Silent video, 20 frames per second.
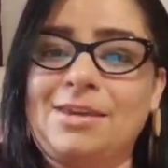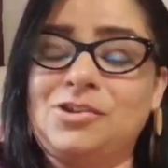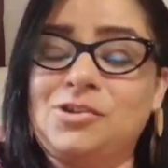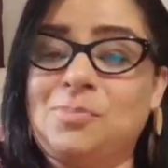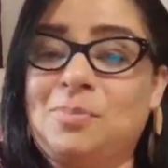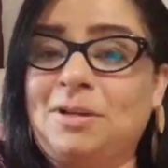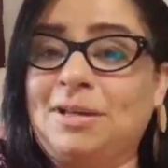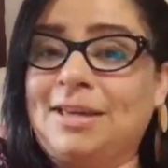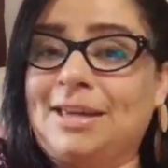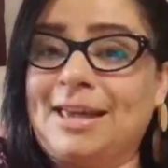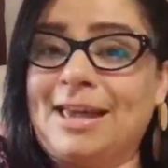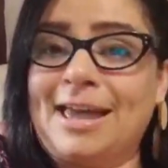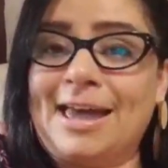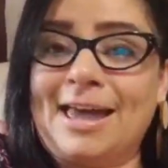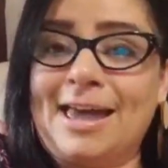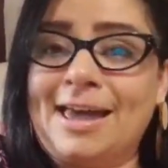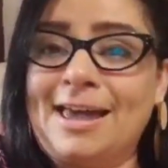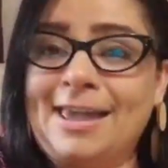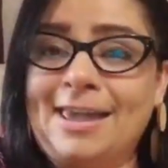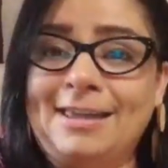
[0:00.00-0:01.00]

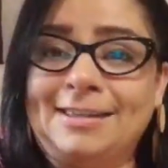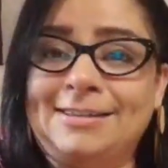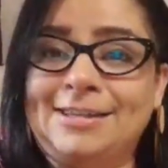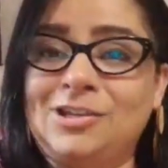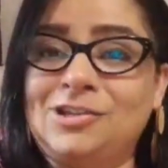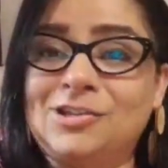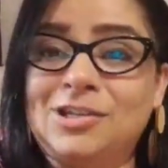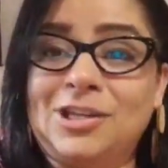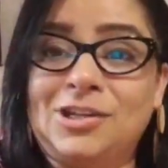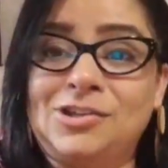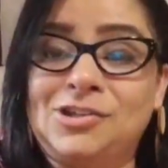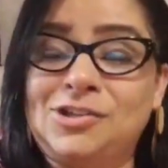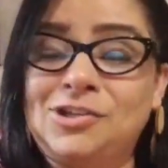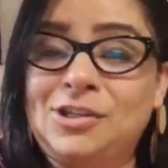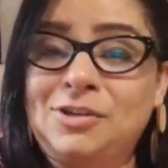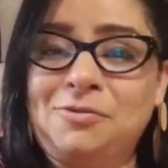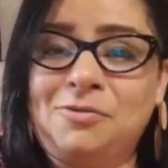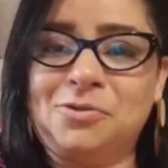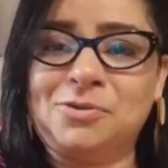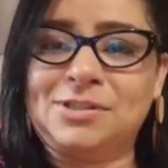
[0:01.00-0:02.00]
explicar, é
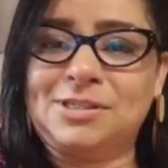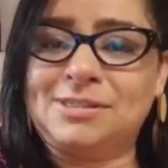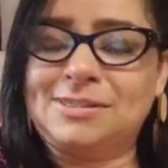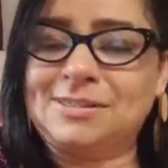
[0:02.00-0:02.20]
indescritível a